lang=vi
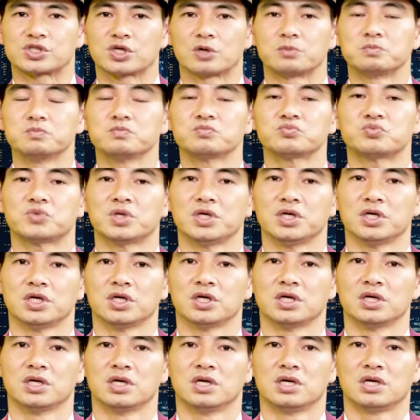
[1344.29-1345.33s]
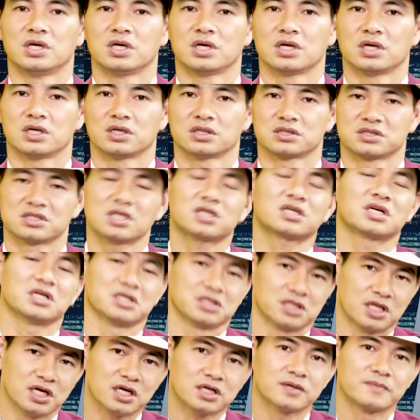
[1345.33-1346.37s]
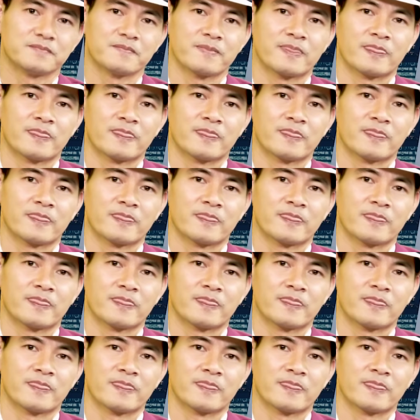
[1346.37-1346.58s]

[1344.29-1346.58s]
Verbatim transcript: sống thì à, rất cần thiết